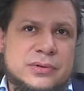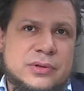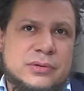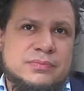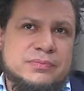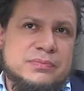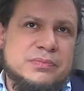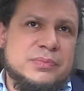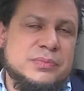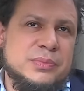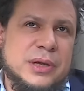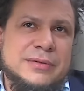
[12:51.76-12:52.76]
no
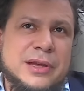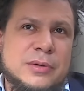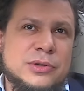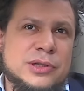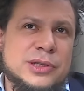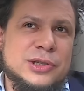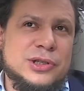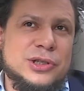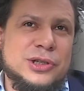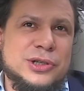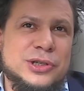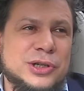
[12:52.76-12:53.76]
pojawiają się też
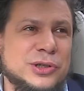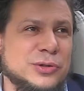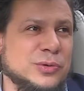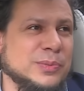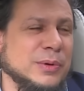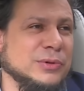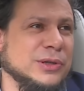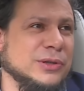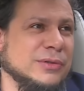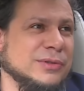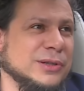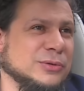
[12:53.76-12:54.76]
rzeczy zupełnie
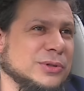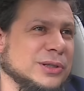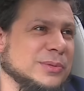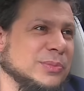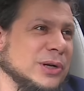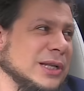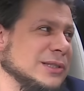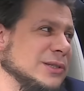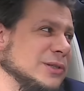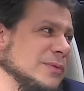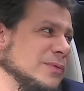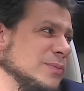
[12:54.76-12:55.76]
nowe, których
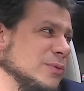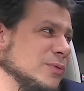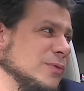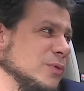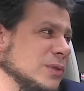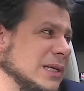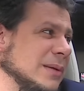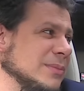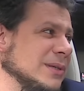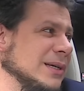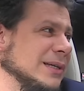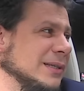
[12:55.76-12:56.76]
Polacy są
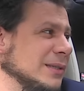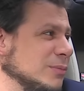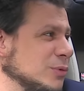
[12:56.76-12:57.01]
współtwórcami, jak mhm.